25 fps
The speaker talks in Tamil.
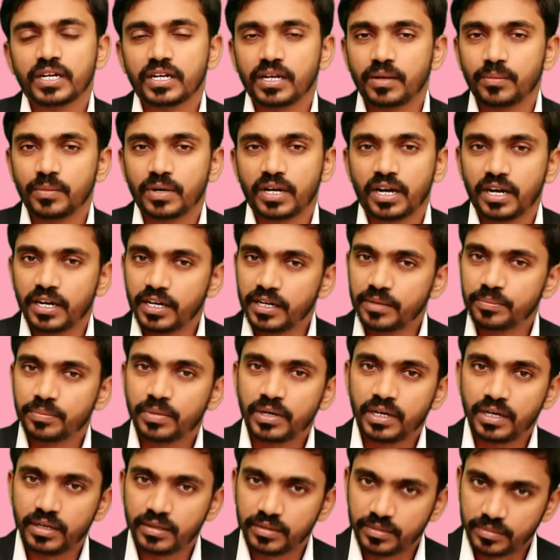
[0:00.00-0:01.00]
நம்ம
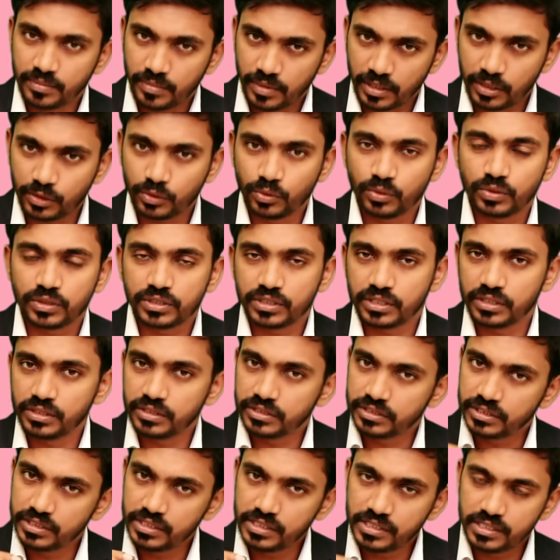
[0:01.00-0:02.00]
கண்டிப்பாக மருத்துவரை
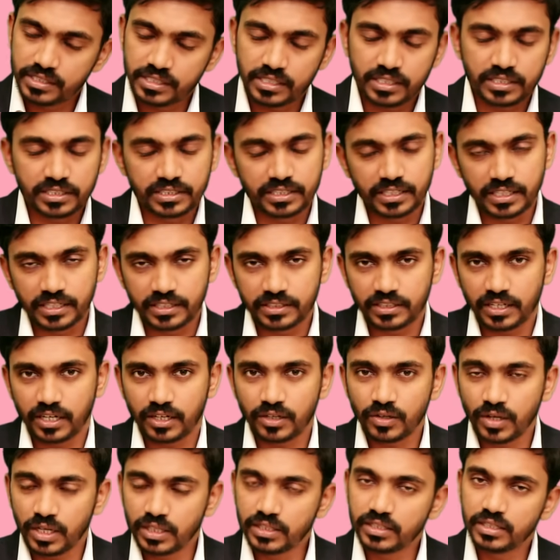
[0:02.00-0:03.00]
சந்தித்து சிகிச்சை
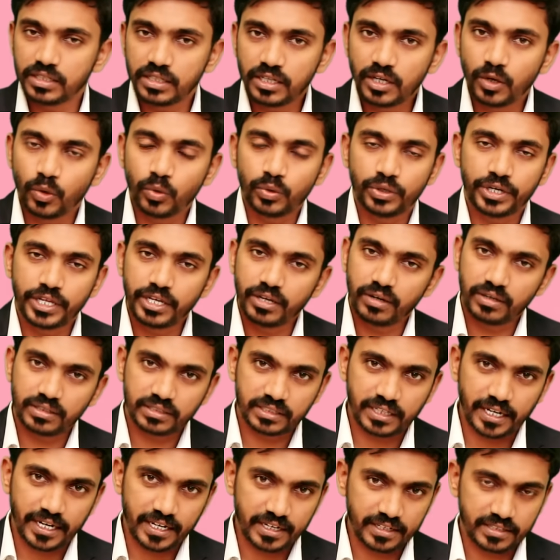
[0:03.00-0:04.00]
எடுத்தாகணும் அது கவுட்டி
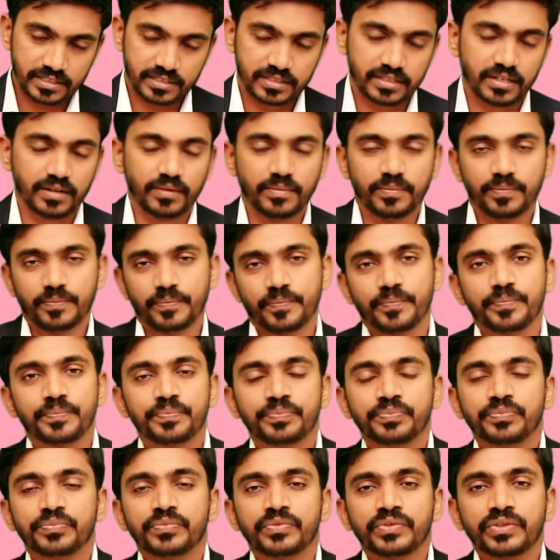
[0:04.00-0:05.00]
ஆர்த்ரைட்டிஸ் தான்
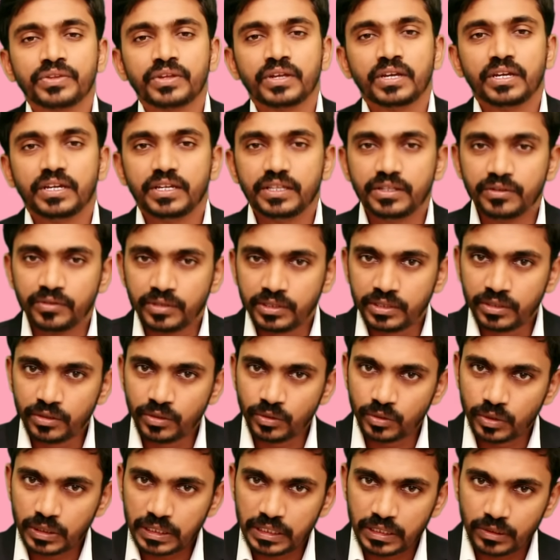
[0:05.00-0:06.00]
இது வந்து
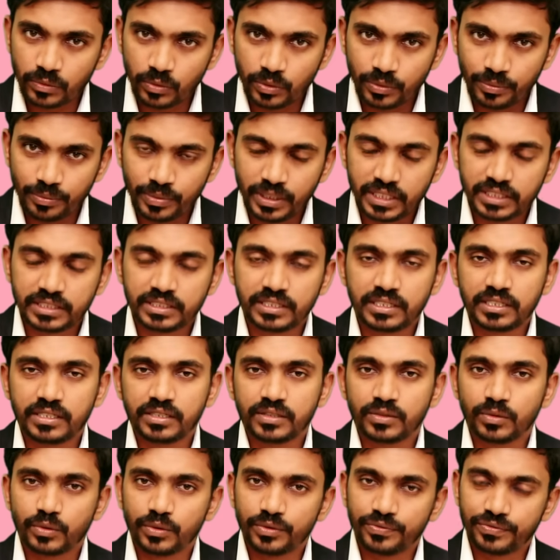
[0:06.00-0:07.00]
ஒரு ஒரு பேசிக்
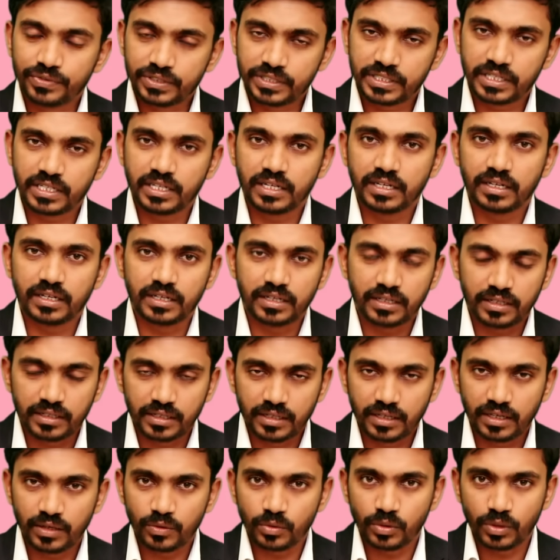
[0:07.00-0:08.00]
ஒரு ஃபிசிக்கல்
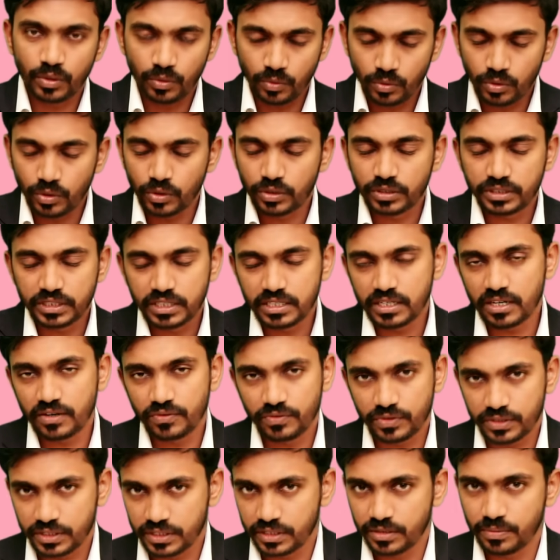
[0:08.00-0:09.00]
ஒரு உங்களோட
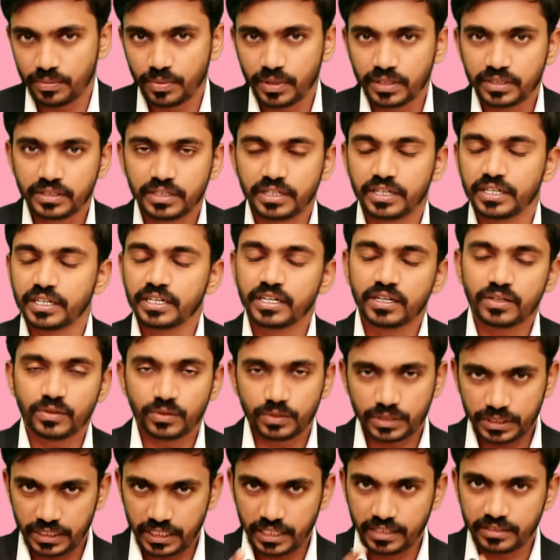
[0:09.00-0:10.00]
ஜென்ரல் ஃபிஷனை பார்த்து நீங்கள்
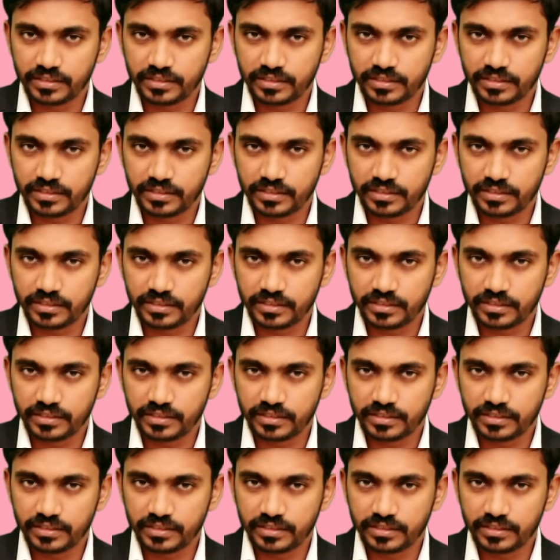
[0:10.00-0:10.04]
ஆலோசனை